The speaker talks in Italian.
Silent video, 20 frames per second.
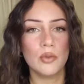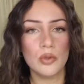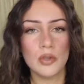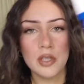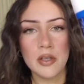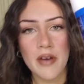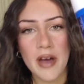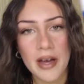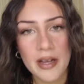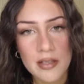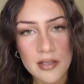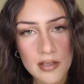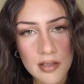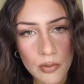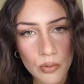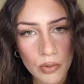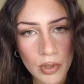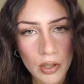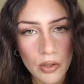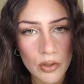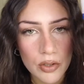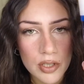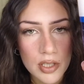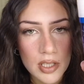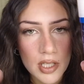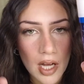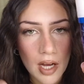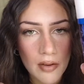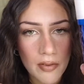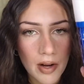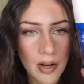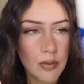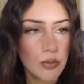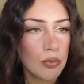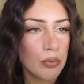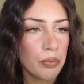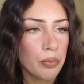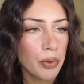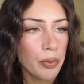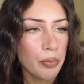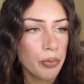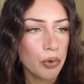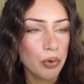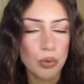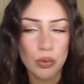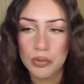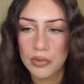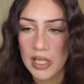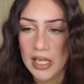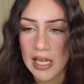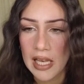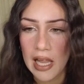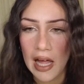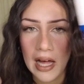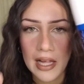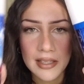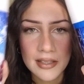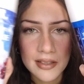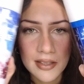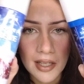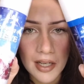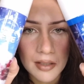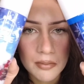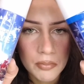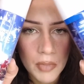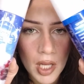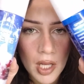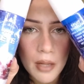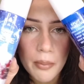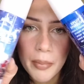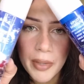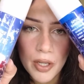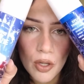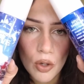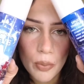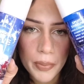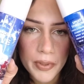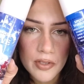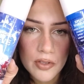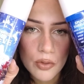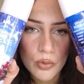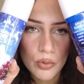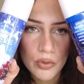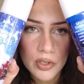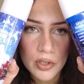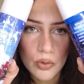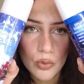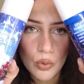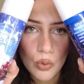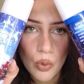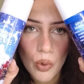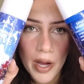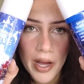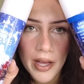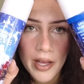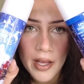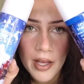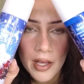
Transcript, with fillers: due diverse una costava un po' più dell'altra ma io le ho prese tutte e due